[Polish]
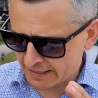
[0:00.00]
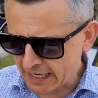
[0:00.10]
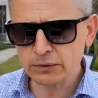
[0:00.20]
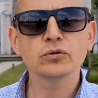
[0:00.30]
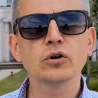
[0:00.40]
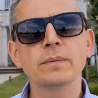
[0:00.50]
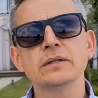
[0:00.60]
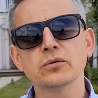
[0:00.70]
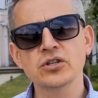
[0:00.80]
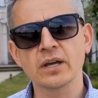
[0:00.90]
jak długo
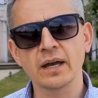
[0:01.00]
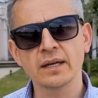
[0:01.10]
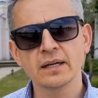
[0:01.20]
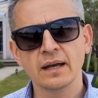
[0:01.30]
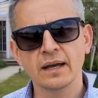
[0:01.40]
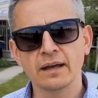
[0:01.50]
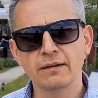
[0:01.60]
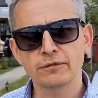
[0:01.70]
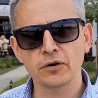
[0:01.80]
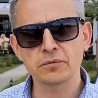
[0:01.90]
będą się
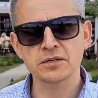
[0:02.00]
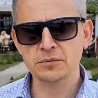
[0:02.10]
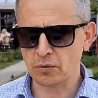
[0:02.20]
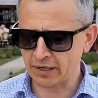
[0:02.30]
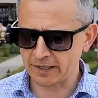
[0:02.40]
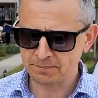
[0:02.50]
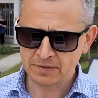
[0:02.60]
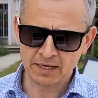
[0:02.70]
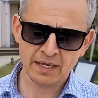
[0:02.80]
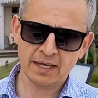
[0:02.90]
e, w Twoim zespole
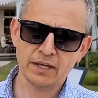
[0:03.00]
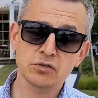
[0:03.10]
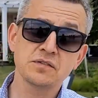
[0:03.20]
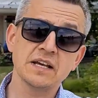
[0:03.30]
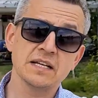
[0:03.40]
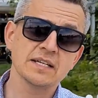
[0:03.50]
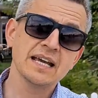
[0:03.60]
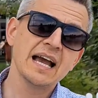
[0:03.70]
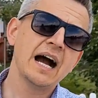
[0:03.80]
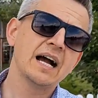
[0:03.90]
e, rozwijać.
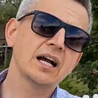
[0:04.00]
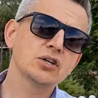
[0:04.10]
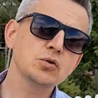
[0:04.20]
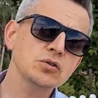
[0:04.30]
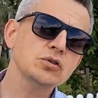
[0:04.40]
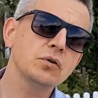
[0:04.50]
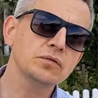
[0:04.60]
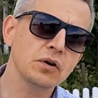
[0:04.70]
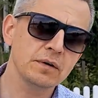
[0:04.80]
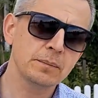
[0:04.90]
Angażując go
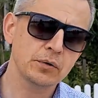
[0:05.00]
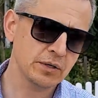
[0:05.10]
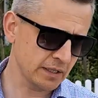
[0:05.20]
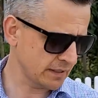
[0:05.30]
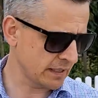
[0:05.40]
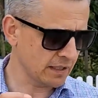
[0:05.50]
w nowe projekty,